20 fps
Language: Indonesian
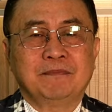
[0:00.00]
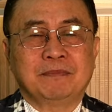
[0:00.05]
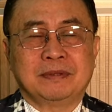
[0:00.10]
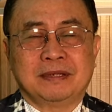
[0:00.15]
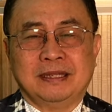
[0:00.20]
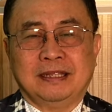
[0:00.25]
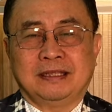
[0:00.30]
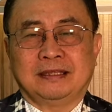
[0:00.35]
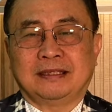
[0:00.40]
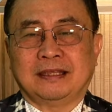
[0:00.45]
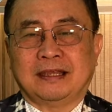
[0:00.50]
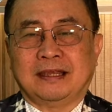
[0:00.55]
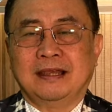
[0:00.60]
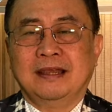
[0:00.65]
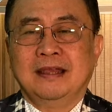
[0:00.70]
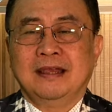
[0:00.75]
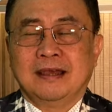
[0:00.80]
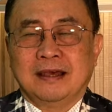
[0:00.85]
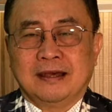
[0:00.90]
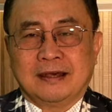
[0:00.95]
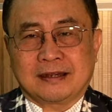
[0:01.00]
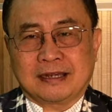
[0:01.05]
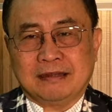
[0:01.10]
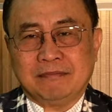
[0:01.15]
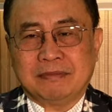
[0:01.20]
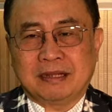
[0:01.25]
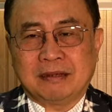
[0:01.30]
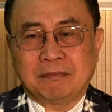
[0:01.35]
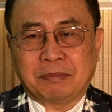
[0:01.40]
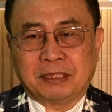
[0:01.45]
Pendeta
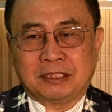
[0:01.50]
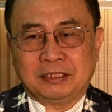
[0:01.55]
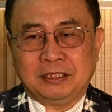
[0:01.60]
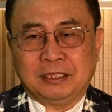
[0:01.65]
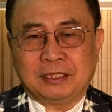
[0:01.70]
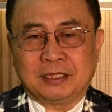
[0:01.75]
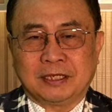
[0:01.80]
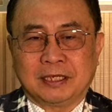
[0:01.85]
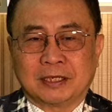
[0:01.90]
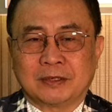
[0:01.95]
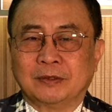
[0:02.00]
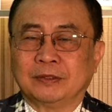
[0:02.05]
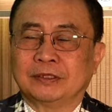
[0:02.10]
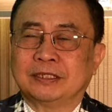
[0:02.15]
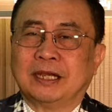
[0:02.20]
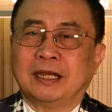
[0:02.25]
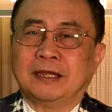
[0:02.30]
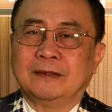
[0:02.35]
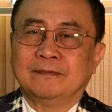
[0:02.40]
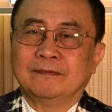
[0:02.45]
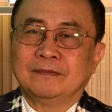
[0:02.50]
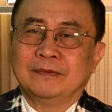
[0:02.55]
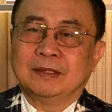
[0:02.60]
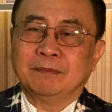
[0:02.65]
Hariman Patianakota,